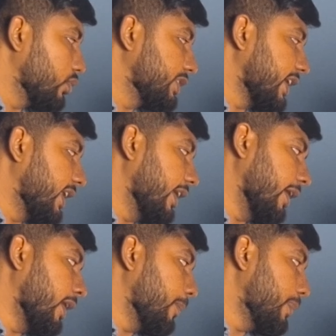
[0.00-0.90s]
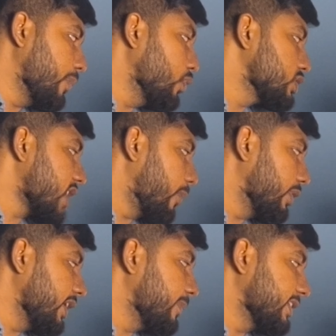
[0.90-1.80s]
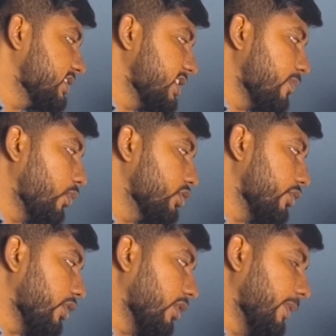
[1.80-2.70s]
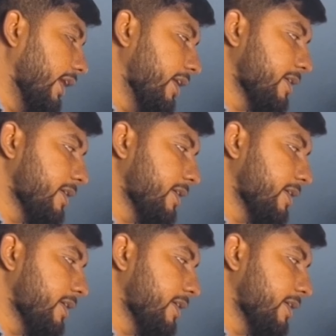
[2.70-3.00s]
করতে গেলে বিপুল সামরিক বাজেটের প্রয়োজন হবে